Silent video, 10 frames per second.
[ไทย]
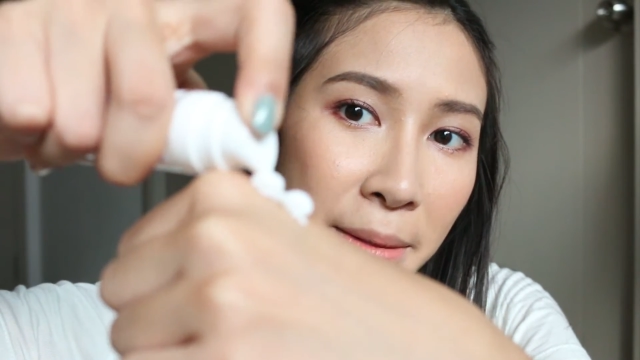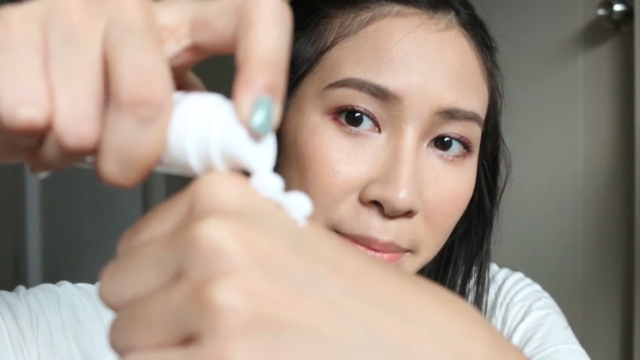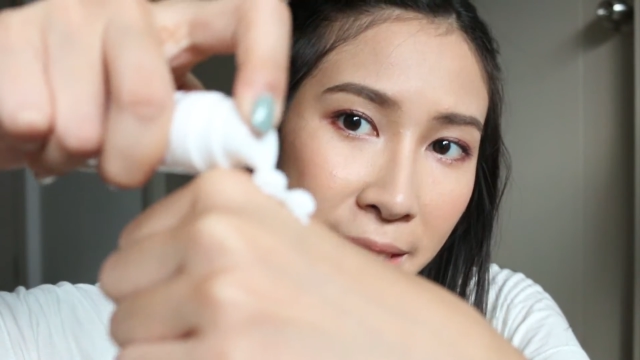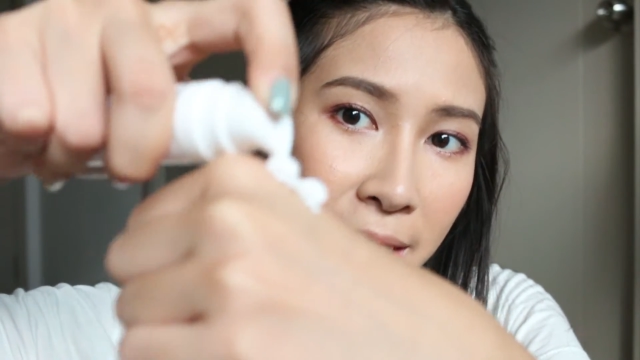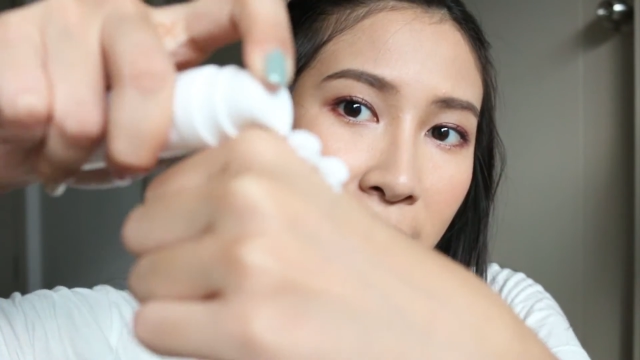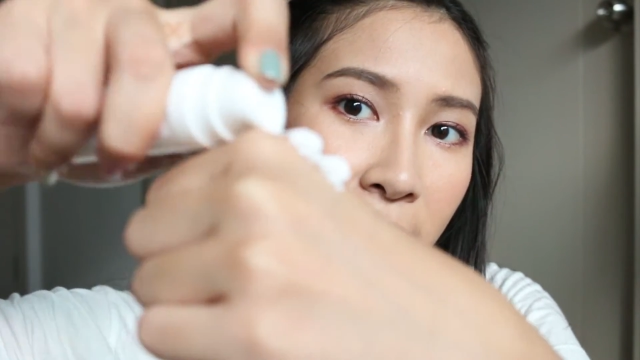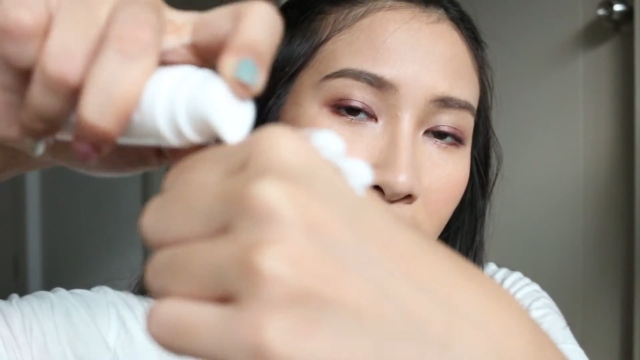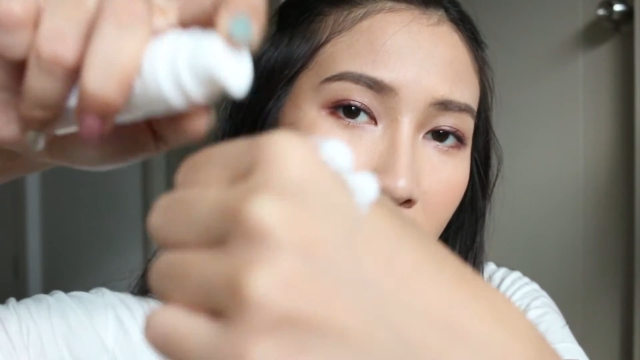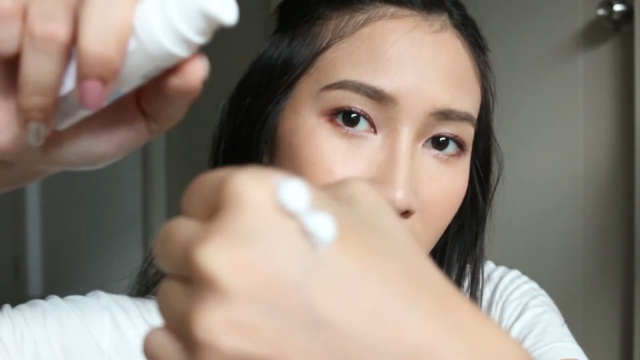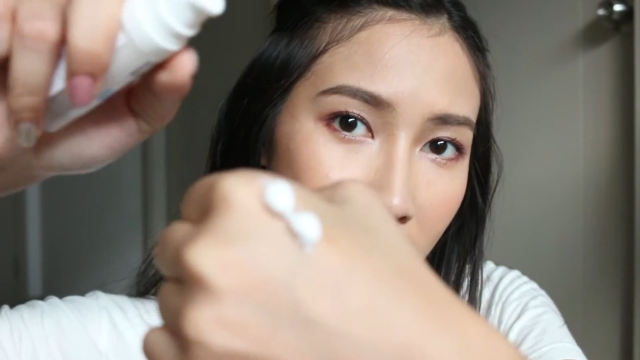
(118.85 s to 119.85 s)
แบบนี้
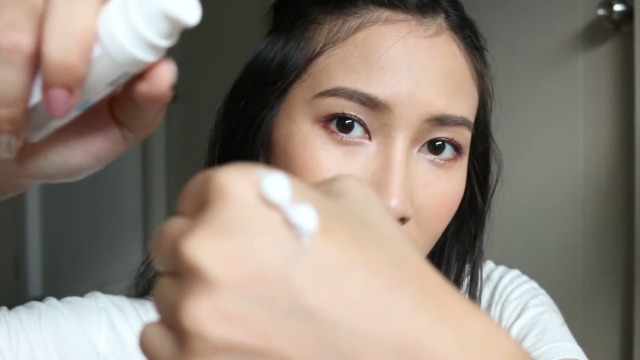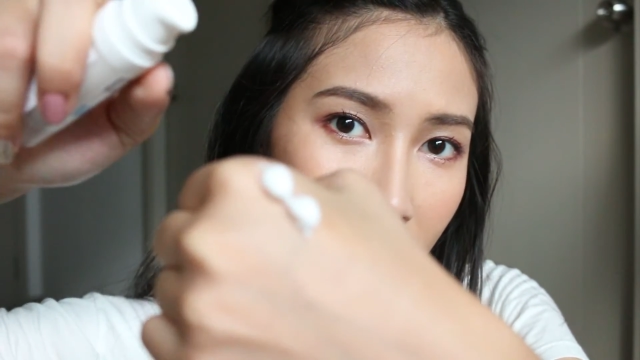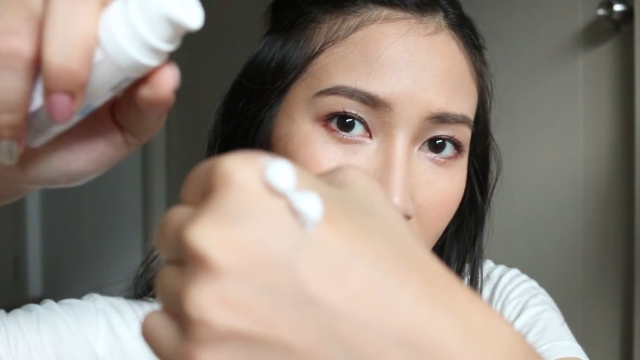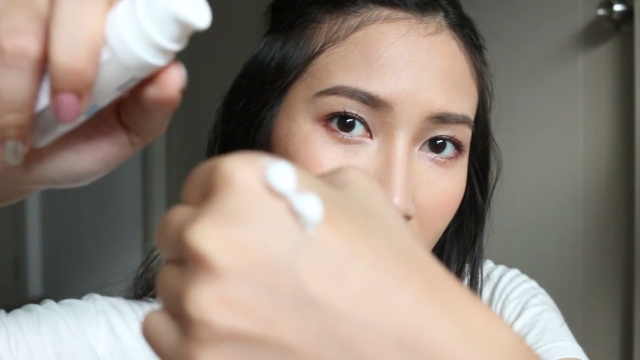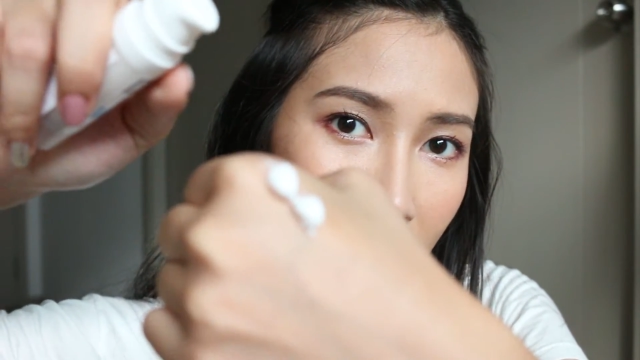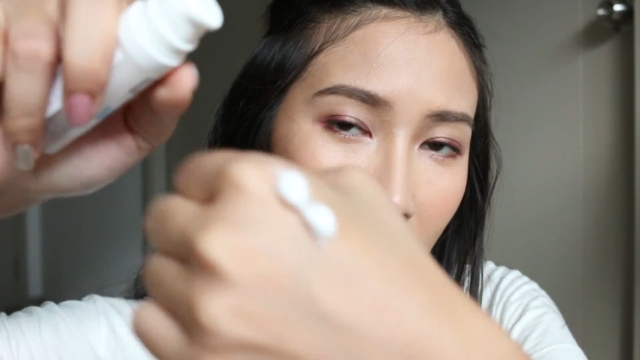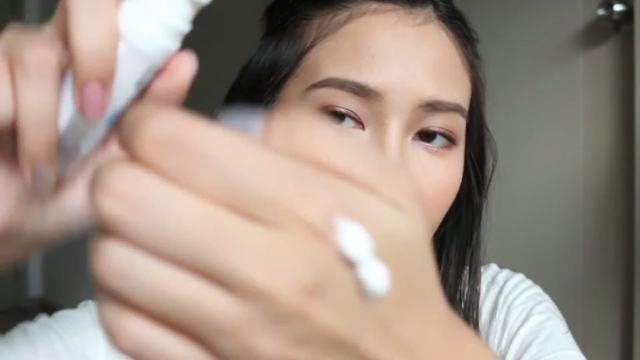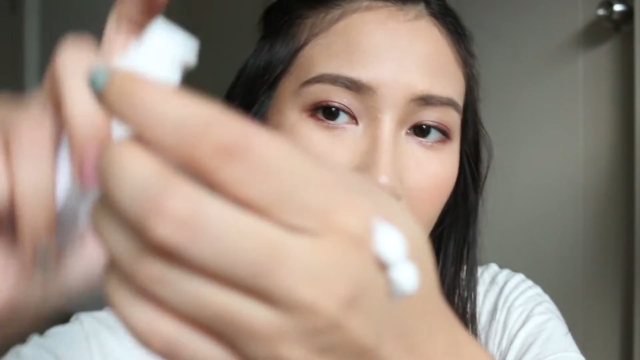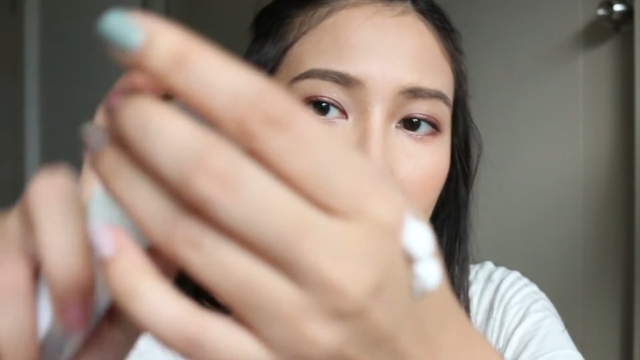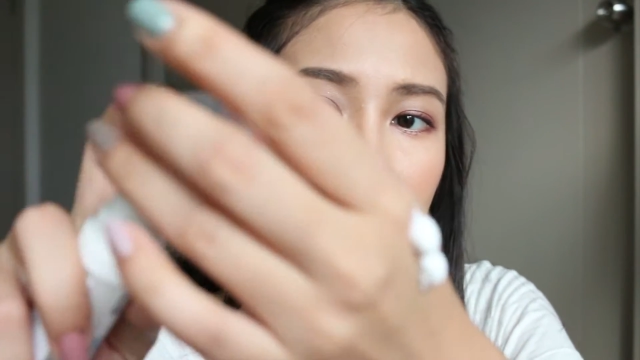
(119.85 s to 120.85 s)
นะคะ